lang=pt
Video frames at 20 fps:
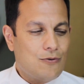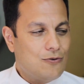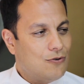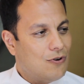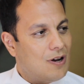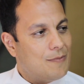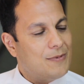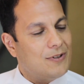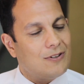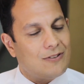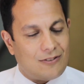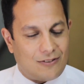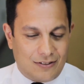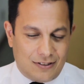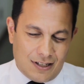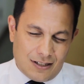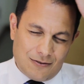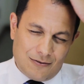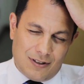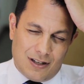um nome no outro
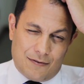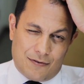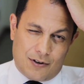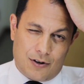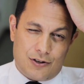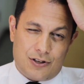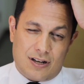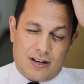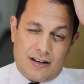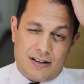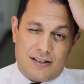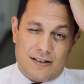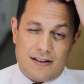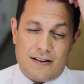dia num livro que eu